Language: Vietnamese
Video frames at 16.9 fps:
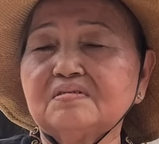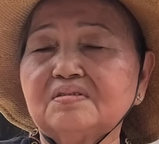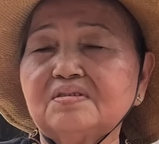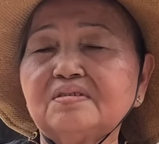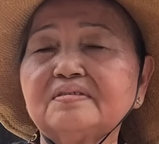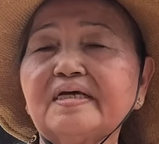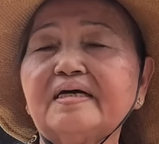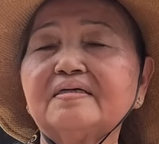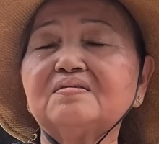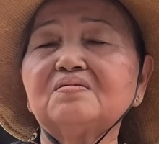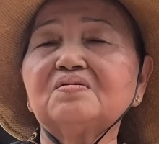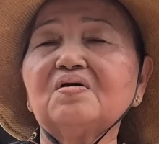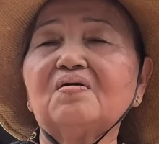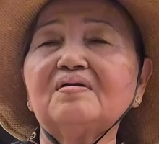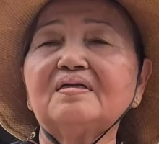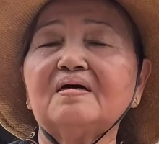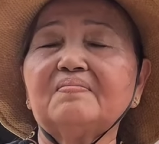trước đây tôi
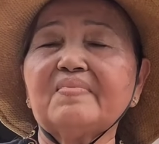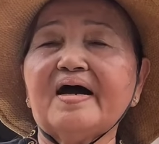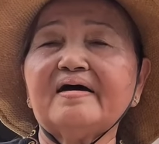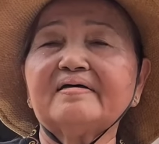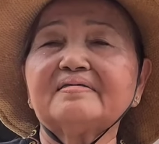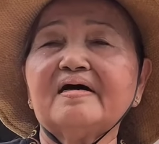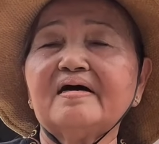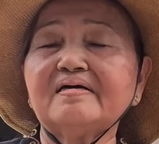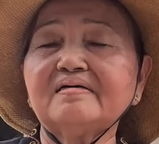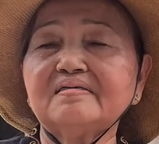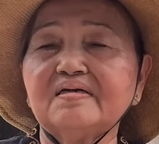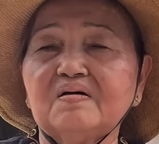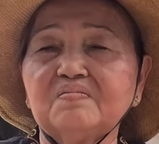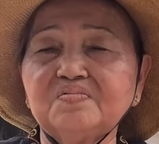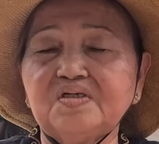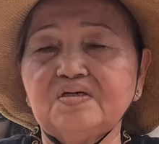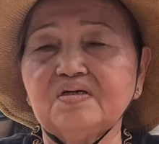nói là 3 tháng rồi
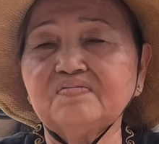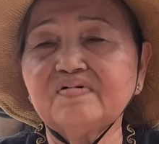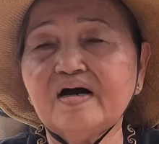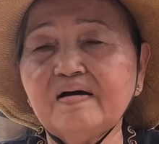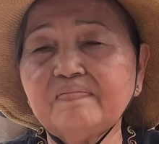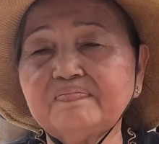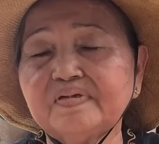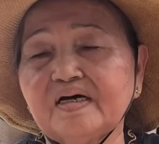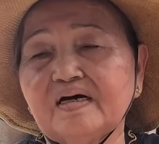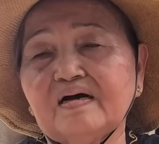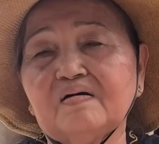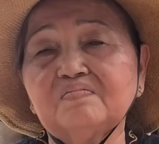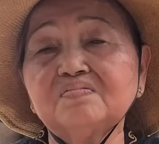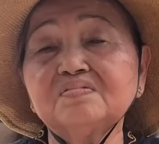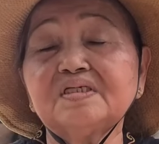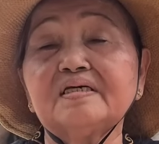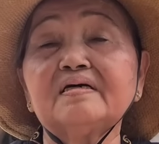ổng chuyển pháp là
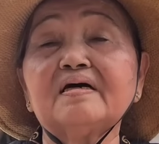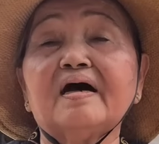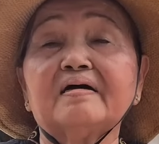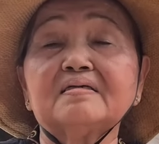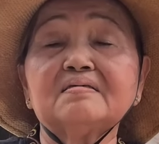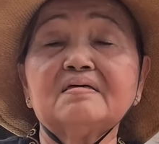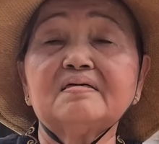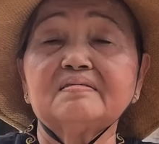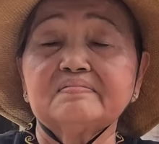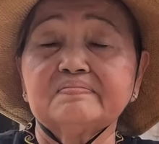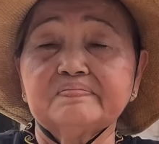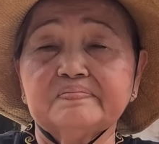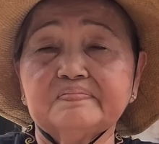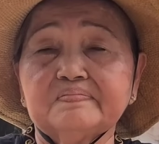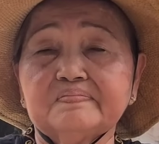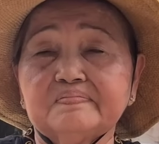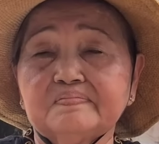ổng sẽ ẩn đó
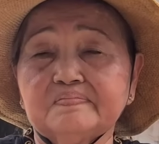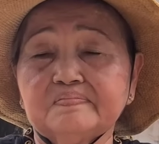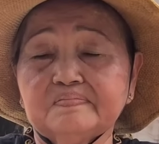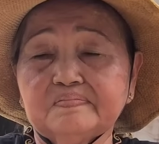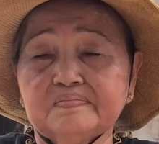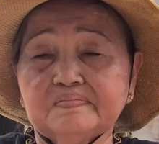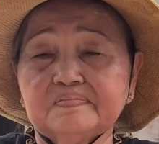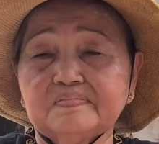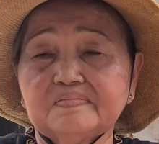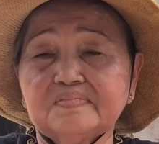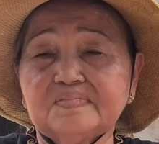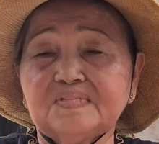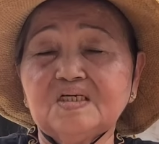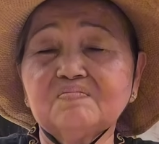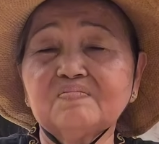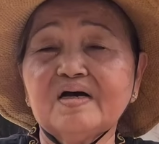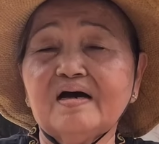
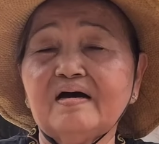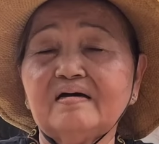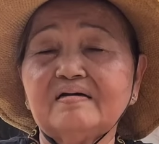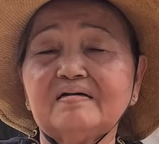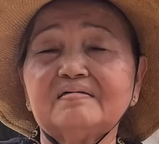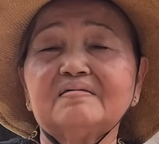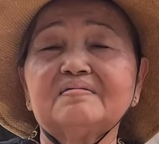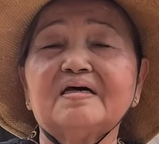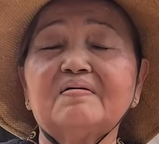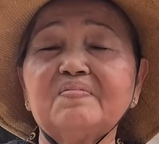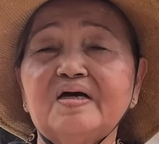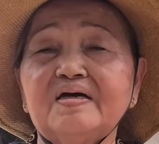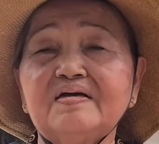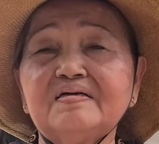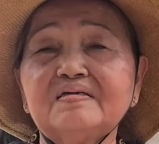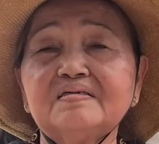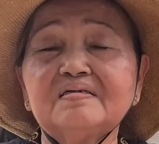nhưng mà đã
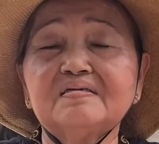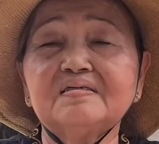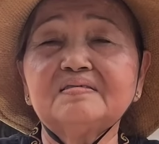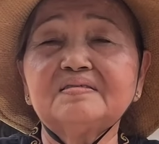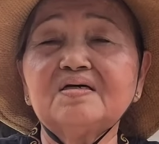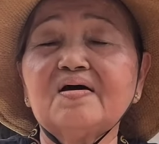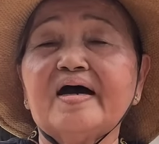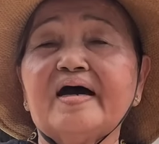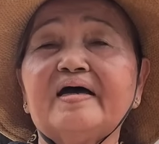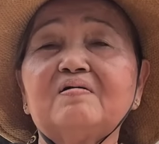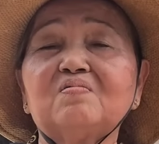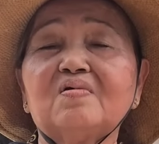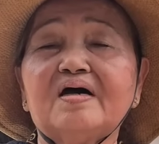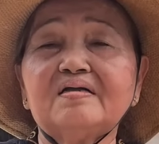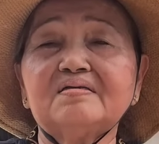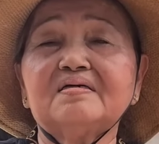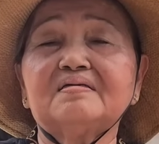bị nó hại
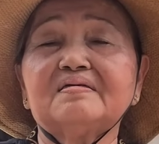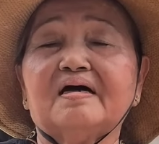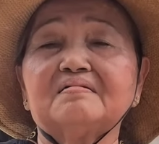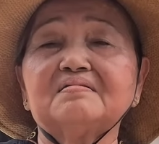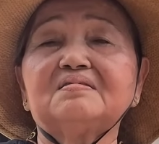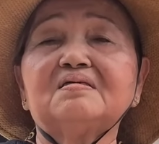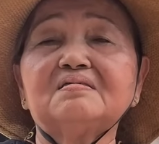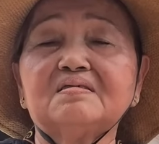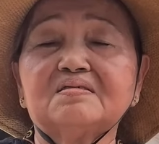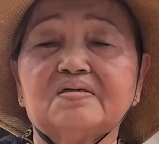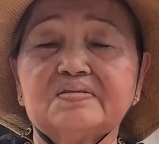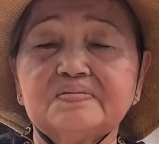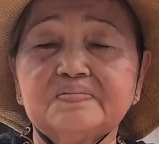quá nên ẩn trước rồi